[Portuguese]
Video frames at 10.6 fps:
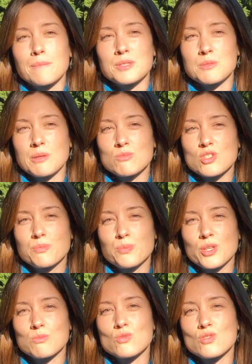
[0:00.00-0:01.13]
Percebemos que
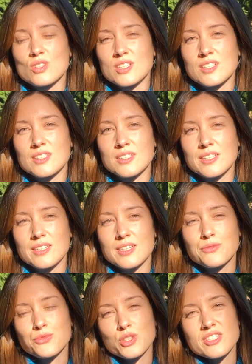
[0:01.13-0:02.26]
podemos uh,
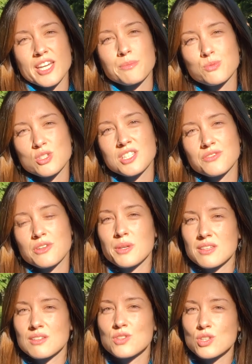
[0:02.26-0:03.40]
influenciar
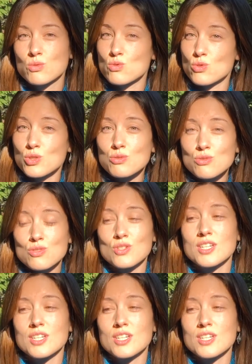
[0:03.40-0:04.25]
positivamente a vida dos outros,